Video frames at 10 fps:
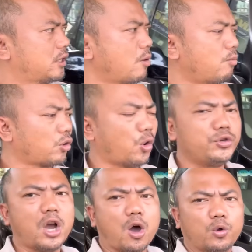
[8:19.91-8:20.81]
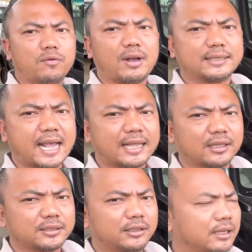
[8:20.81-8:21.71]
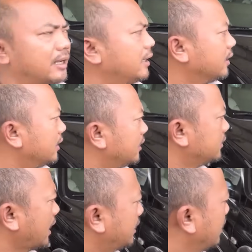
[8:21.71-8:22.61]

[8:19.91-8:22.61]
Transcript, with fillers: không một lỗi nhỏ luôn và giá thật sự là rất